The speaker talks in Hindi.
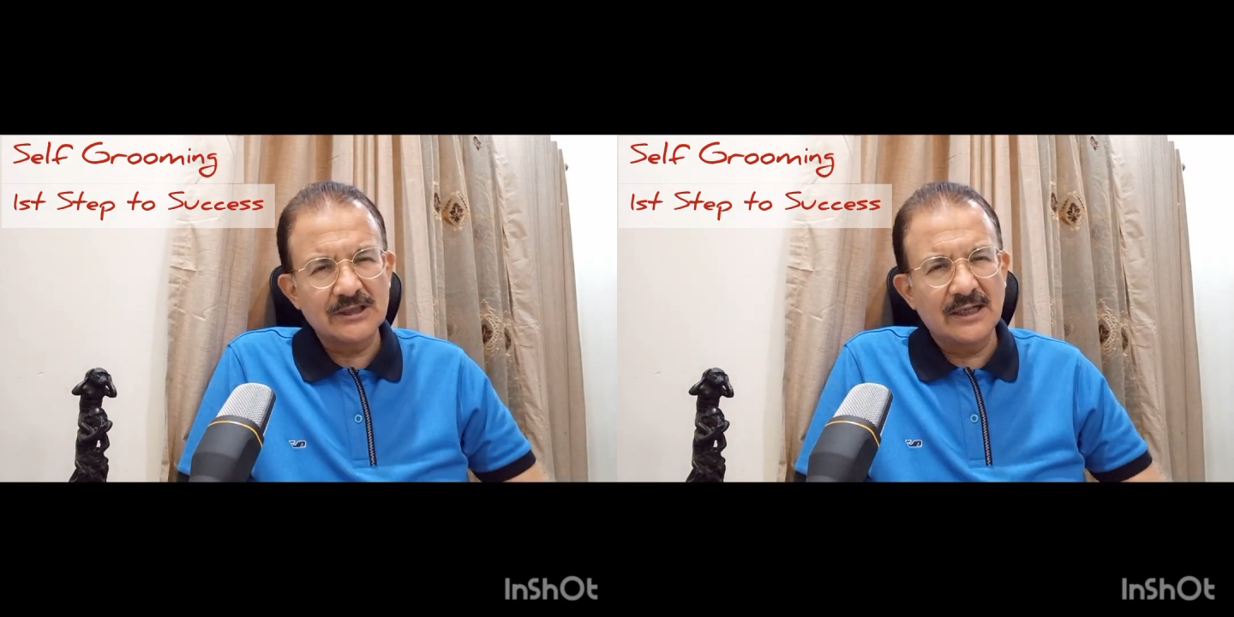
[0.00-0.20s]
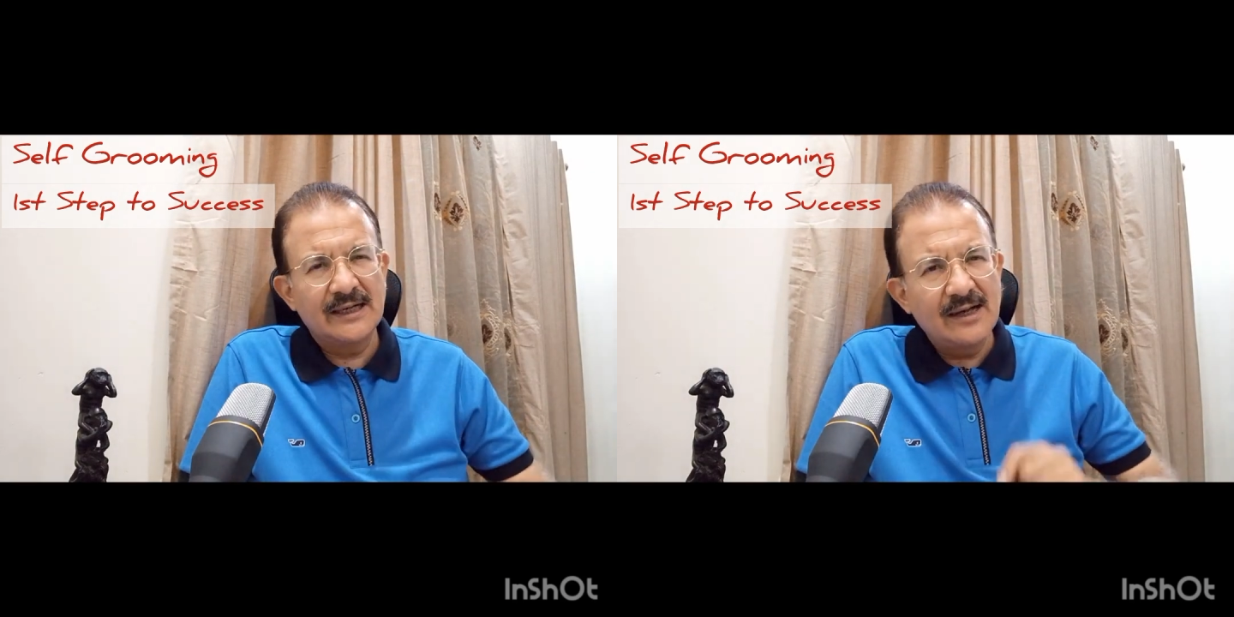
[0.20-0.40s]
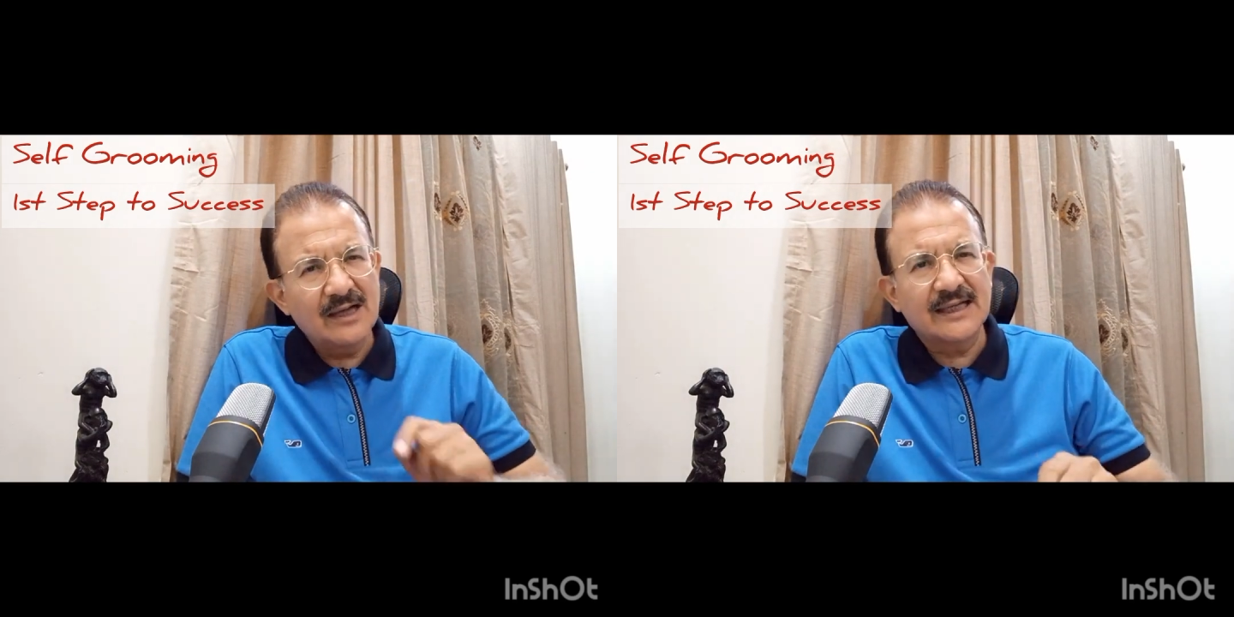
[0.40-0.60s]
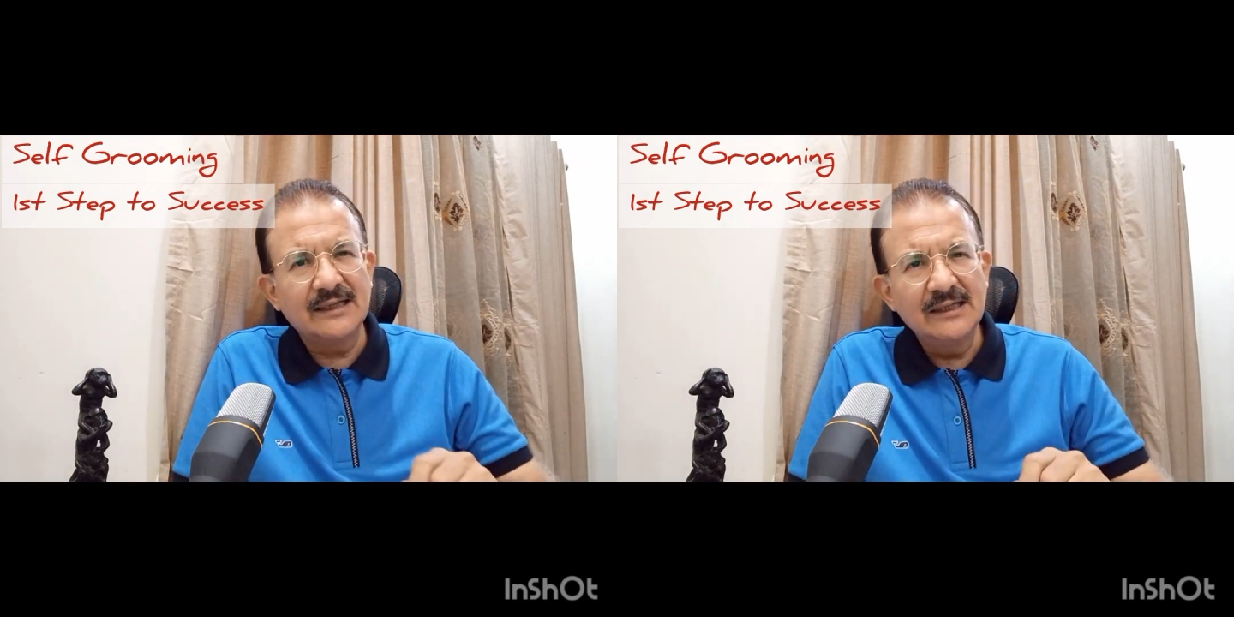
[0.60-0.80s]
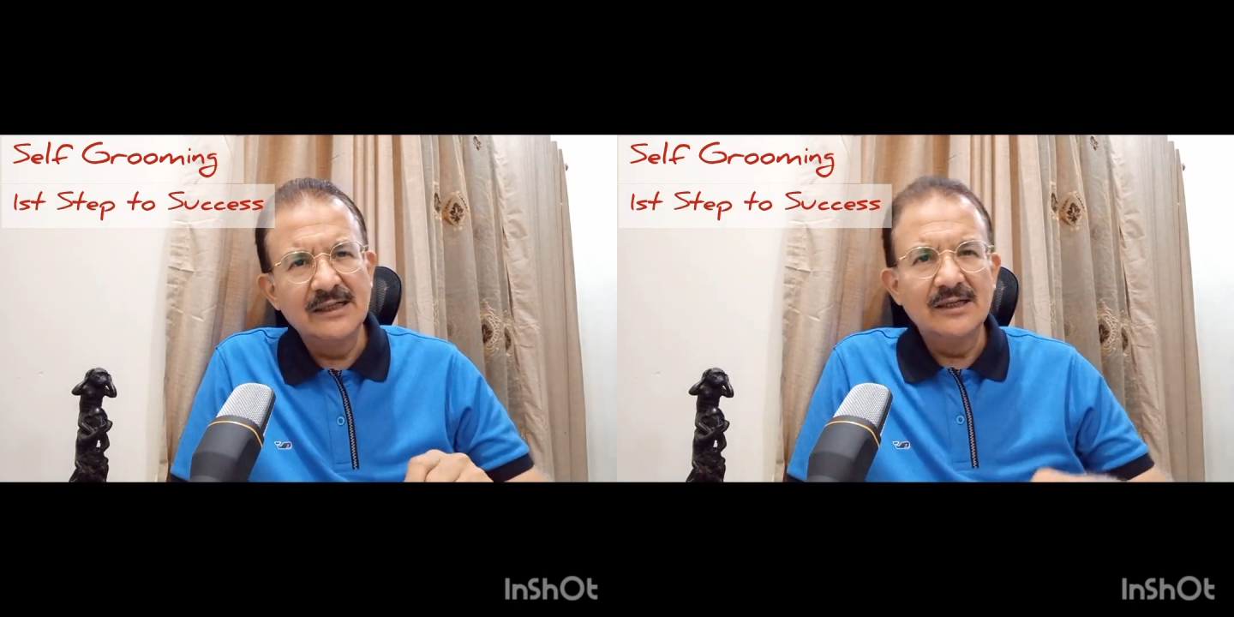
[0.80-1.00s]
करें ना कि
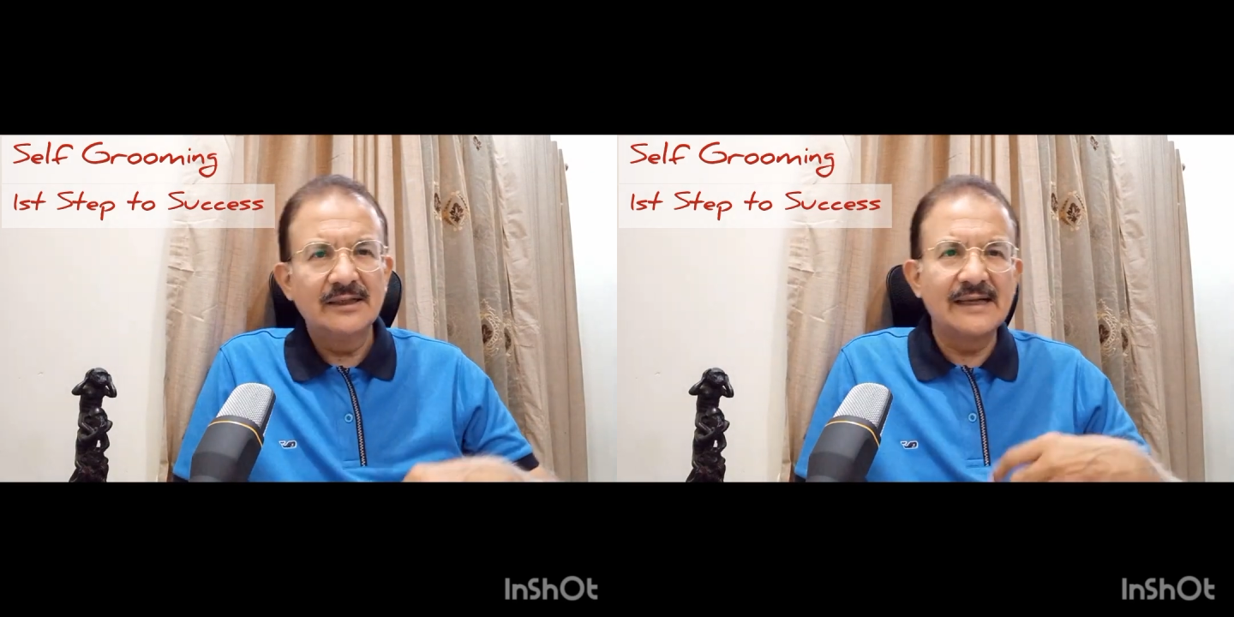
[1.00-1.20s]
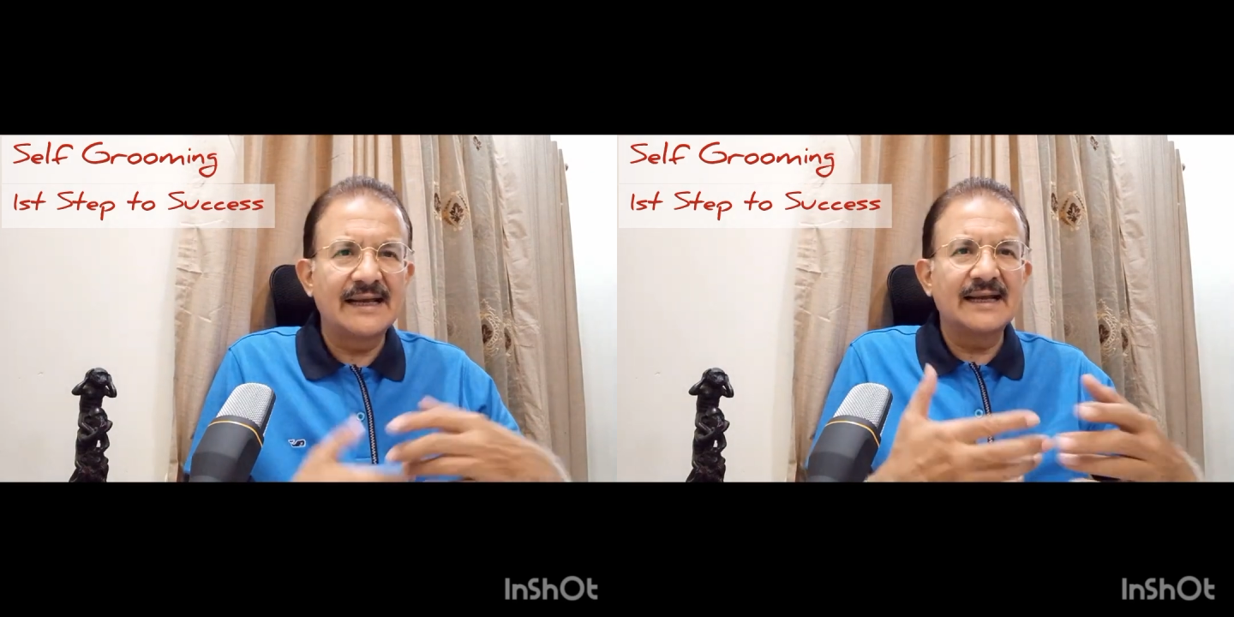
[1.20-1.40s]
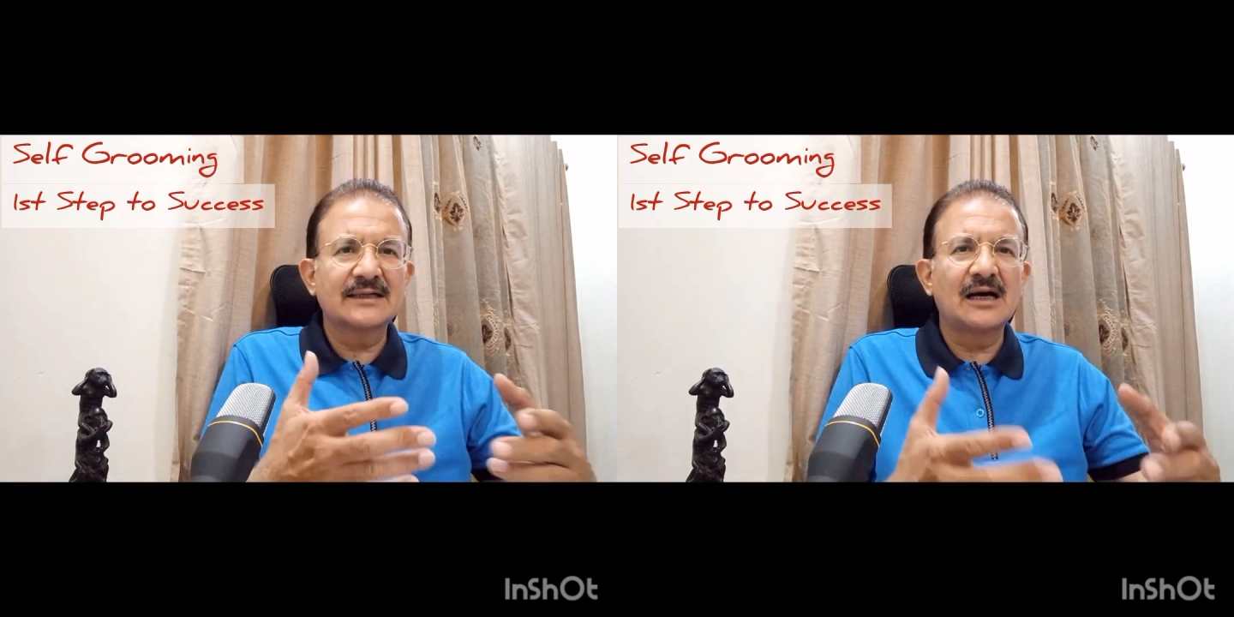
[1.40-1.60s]
डायरेक्ट